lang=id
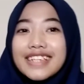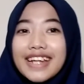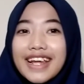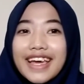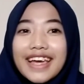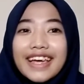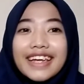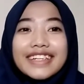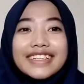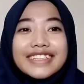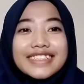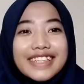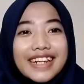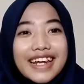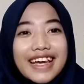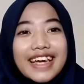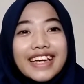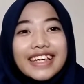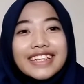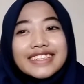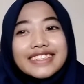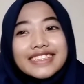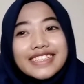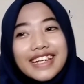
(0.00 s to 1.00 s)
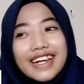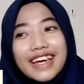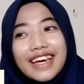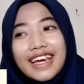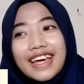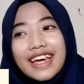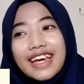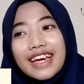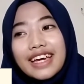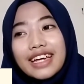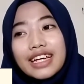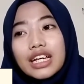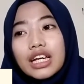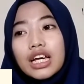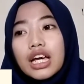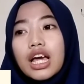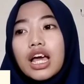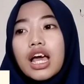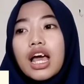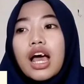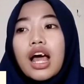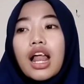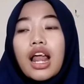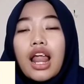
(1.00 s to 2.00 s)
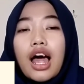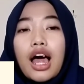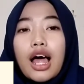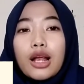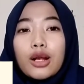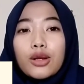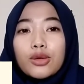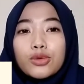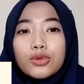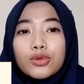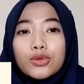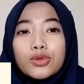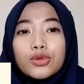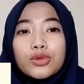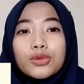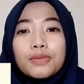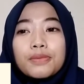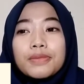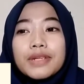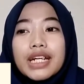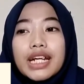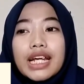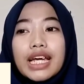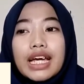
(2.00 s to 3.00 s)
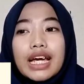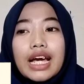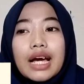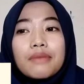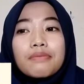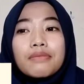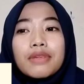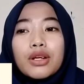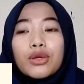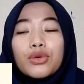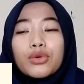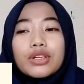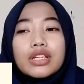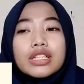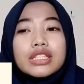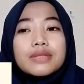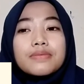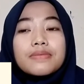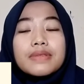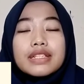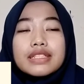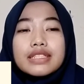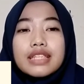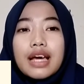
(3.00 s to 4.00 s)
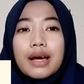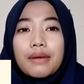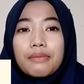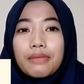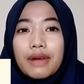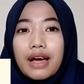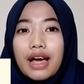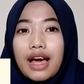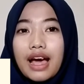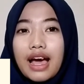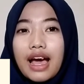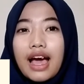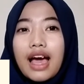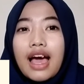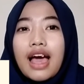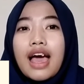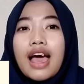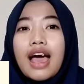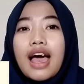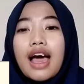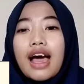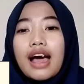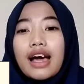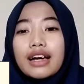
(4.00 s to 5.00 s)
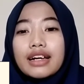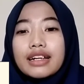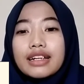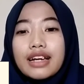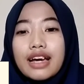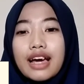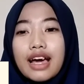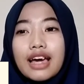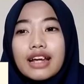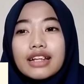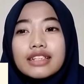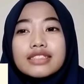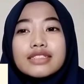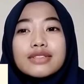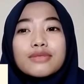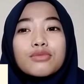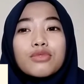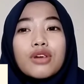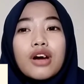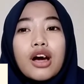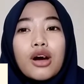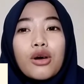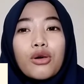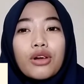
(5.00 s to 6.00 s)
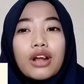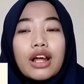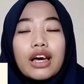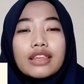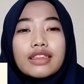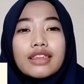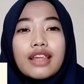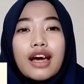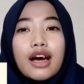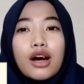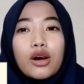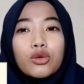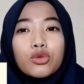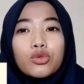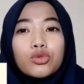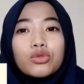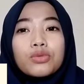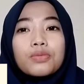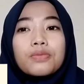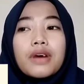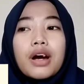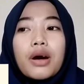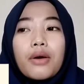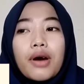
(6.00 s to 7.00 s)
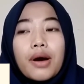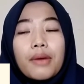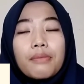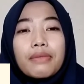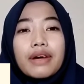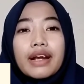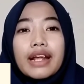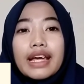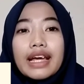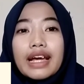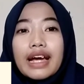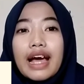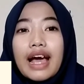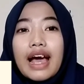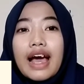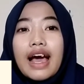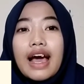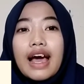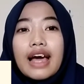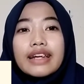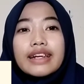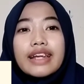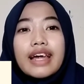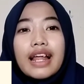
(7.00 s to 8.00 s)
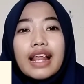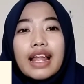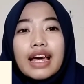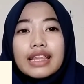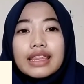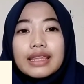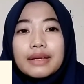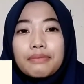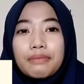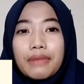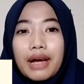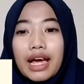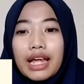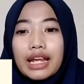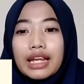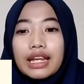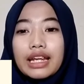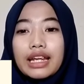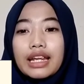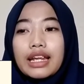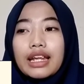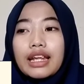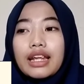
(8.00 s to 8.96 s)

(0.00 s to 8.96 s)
jreng jreng jreng. Lalu mereka melukis bersama agar semua orang tahu bahwa mereka adalah teman.